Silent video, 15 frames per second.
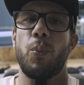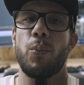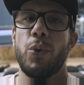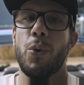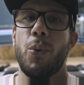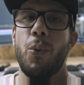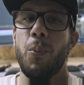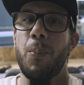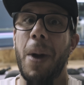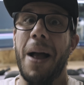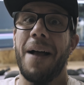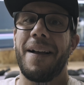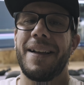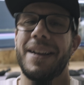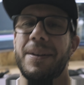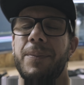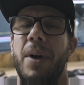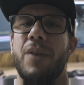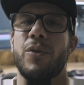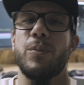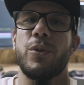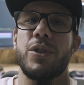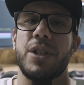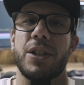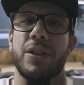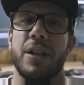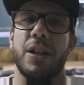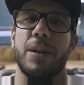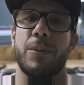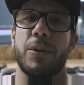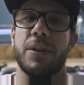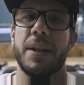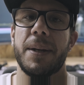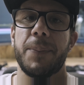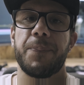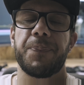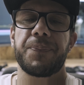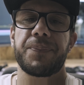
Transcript: mieux ou pas Avant de me le dire dans les commentaires.